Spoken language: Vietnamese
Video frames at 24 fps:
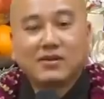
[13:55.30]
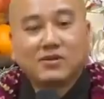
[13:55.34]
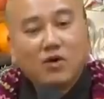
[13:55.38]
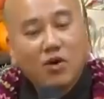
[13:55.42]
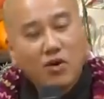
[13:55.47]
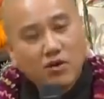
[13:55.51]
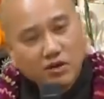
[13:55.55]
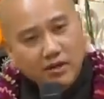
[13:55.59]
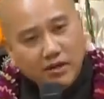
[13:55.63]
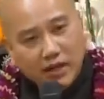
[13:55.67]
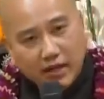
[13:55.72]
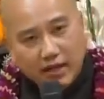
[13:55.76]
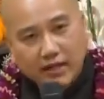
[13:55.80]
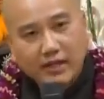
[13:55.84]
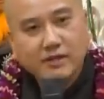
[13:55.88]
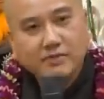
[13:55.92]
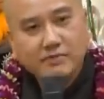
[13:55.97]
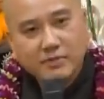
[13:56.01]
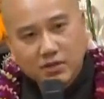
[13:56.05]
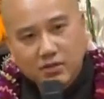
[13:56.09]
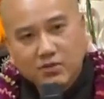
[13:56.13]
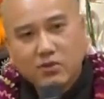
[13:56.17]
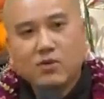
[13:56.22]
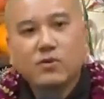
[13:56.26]
Có nghĩ
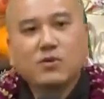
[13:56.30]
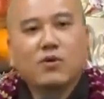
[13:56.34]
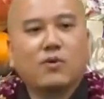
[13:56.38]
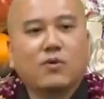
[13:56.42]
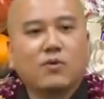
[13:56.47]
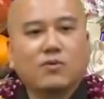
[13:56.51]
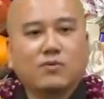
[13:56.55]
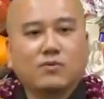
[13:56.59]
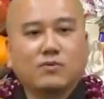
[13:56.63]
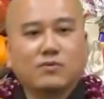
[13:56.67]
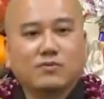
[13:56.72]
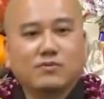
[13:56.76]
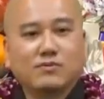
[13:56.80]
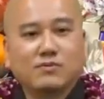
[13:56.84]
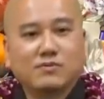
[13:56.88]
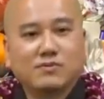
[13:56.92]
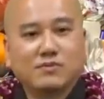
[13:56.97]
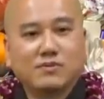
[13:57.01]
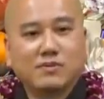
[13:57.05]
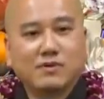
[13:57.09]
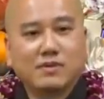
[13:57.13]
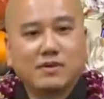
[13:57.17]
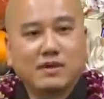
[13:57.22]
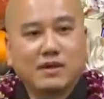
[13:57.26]
mới có ngủ.
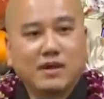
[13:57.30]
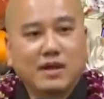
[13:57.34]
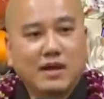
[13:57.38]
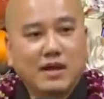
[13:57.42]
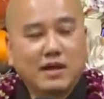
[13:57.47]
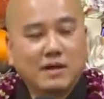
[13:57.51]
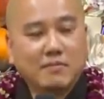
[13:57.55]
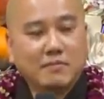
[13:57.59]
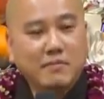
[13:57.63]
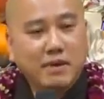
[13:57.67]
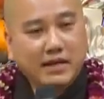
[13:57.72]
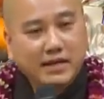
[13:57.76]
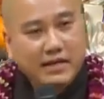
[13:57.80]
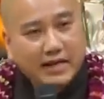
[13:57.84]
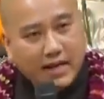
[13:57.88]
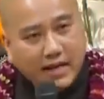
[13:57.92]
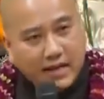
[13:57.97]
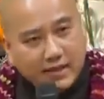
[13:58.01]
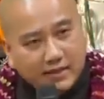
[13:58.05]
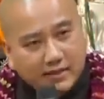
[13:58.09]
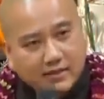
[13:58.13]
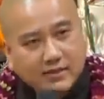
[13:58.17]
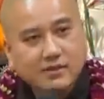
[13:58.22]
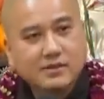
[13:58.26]
Mình
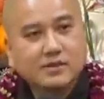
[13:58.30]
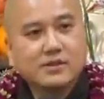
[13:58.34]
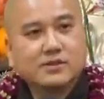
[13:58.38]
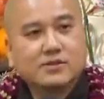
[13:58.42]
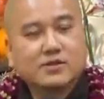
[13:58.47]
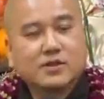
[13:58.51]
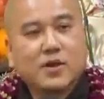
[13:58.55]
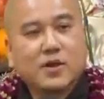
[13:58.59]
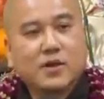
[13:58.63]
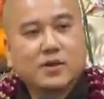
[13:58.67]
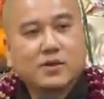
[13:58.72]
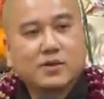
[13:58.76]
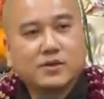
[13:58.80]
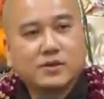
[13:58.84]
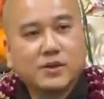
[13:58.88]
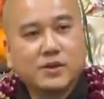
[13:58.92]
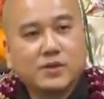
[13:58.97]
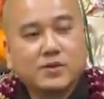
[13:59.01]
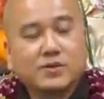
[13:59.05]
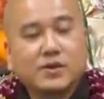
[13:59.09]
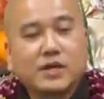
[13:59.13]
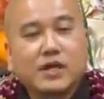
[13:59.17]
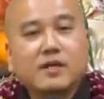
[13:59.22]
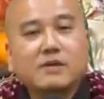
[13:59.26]
lên giường rồi,
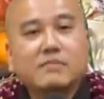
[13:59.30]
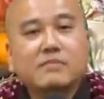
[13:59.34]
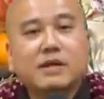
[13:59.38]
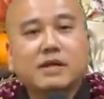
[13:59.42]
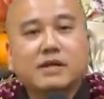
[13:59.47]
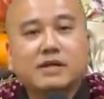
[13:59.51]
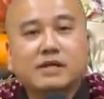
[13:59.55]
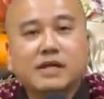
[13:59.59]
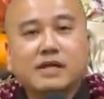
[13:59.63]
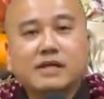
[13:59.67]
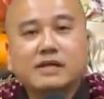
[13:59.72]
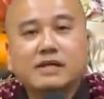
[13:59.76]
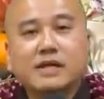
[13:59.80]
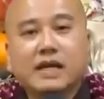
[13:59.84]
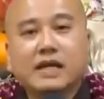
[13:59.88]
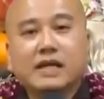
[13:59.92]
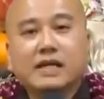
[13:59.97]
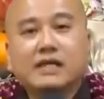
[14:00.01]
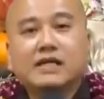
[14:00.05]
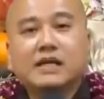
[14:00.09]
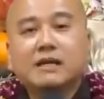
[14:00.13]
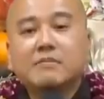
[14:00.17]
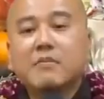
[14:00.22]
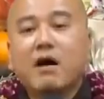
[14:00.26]
nhiều khi mình chỉ
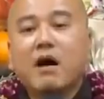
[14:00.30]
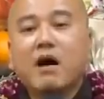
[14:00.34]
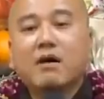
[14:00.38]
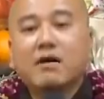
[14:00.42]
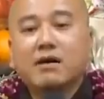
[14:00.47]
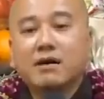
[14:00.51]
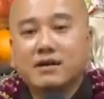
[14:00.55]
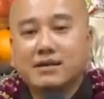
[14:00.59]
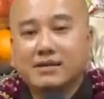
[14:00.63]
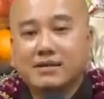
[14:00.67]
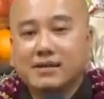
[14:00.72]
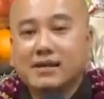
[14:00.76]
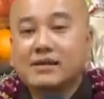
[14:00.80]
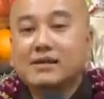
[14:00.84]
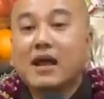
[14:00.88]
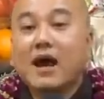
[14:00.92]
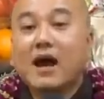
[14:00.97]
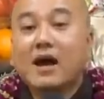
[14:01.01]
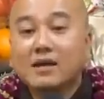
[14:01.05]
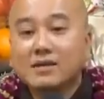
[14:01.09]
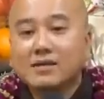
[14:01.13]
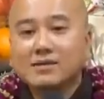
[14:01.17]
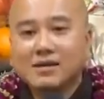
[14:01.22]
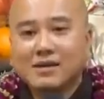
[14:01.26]
nghĩ cái body, cái
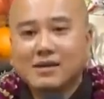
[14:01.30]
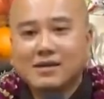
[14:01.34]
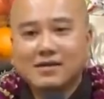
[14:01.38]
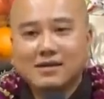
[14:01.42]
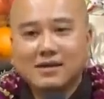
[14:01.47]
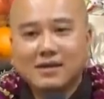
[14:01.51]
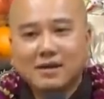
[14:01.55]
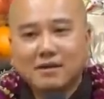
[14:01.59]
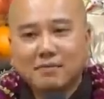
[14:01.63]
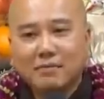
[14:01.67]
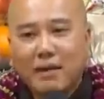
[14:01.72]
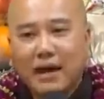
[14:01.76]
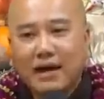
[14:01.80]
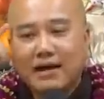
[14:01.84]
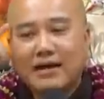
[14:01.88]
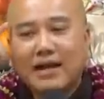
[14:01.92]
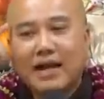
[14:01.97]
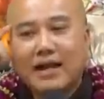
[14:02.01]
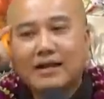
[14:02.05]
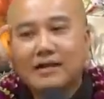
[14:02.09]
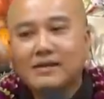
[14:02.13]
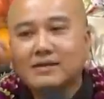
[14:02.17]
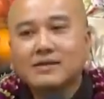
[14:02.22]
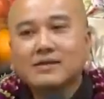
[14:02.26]
thân thôi, mà cái
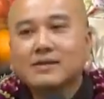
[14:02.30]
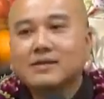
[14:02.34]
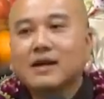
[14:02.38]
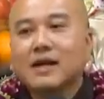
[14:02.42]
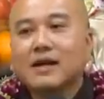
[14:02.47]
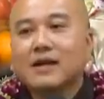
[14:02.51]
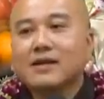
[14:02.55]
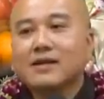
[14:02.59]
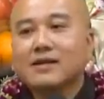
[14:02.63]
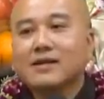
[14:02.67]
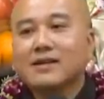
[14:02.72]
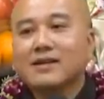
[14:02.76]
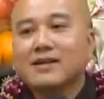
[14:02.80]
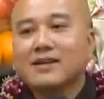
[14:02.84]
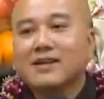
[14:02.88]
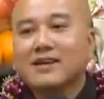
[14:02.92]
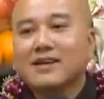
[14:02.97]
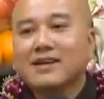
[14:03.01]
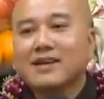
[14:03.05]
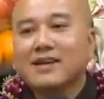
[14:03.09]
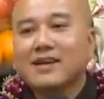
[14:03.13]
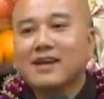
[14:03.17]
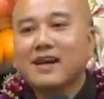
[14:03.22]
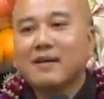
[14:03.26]
này chưa nghĩ.
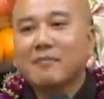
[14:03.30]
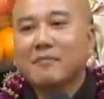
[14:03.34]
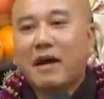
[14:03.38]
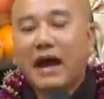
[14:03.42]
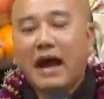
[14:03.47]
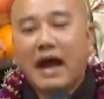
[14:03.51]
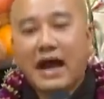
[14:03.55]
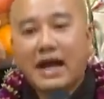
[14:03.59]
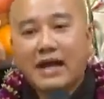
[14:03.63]
Mà